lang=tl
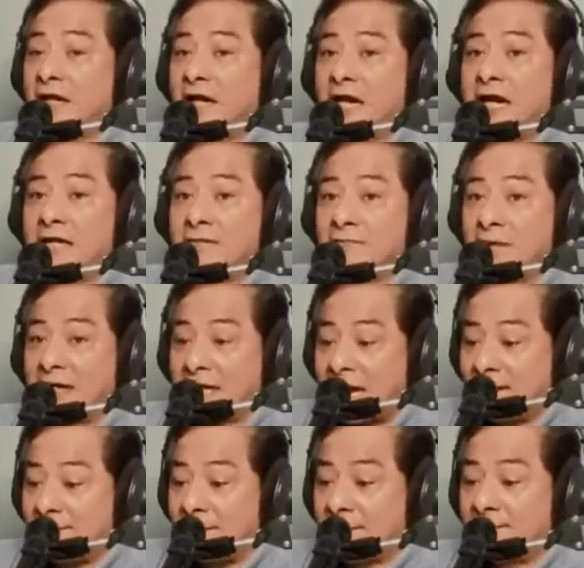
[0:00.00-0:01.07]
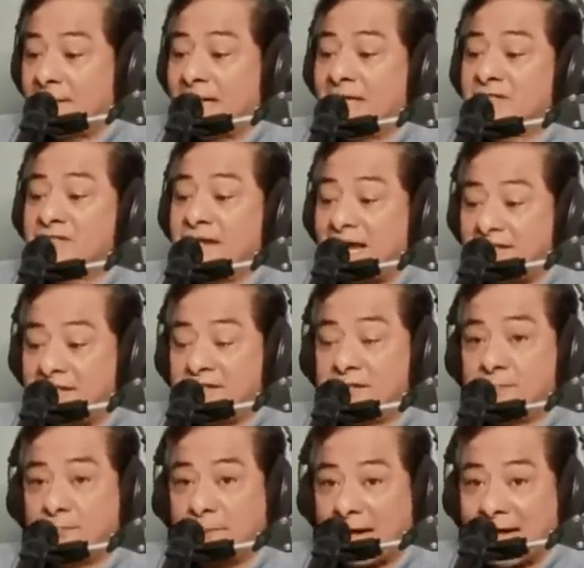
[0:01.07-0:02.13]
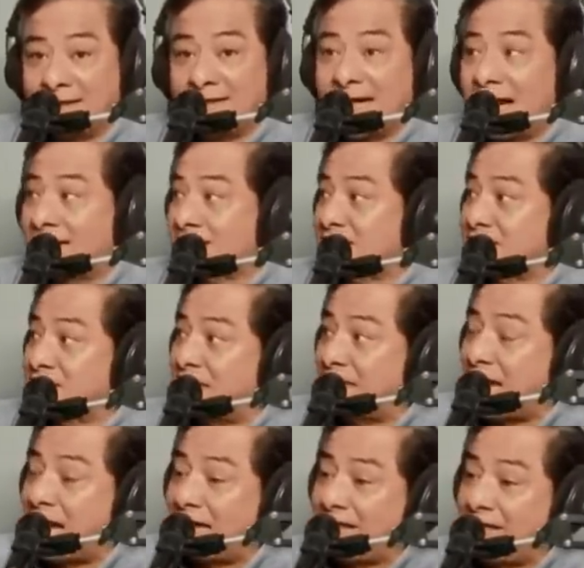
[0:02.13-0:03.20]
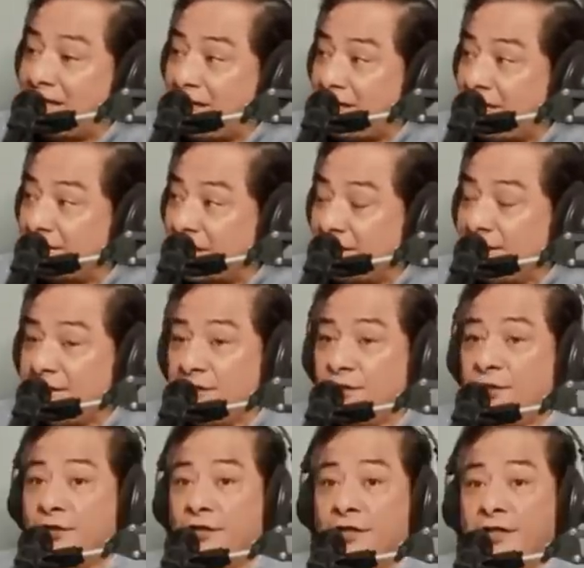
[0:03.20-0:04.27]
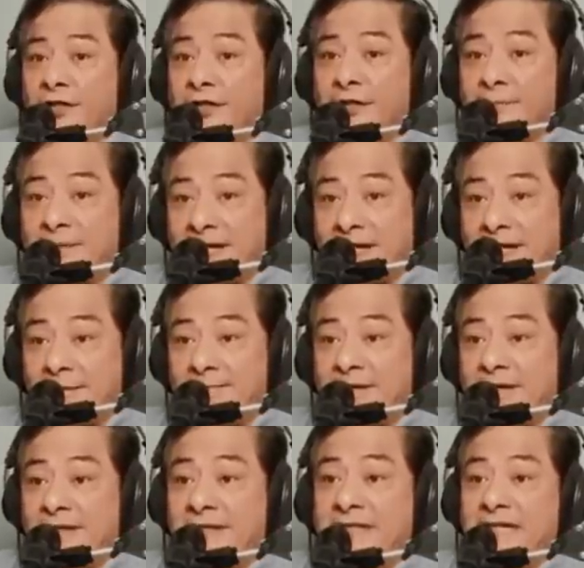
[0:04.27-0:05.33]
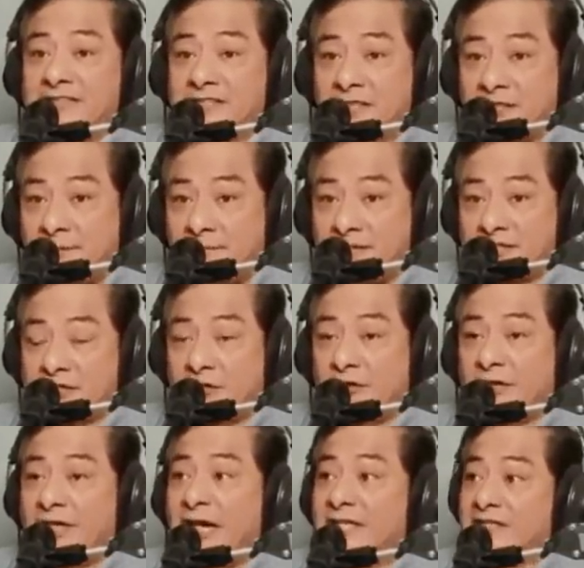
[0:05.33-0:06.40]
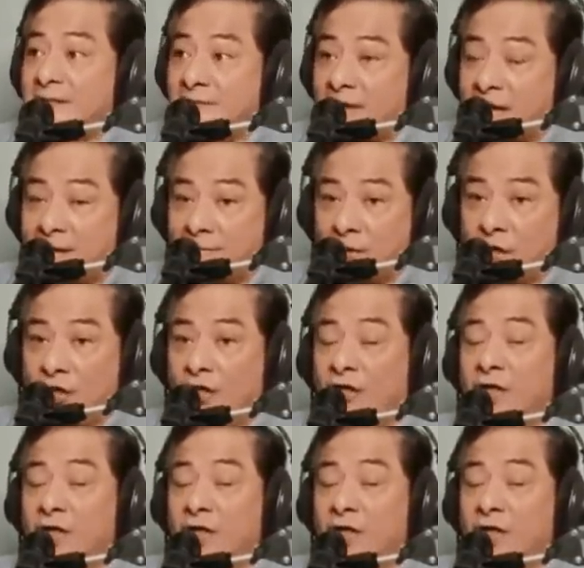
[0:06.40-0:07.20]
at maraming mga Chinese products na nakikita ninyo ibinebenta sa Divisoria, sa mga mall,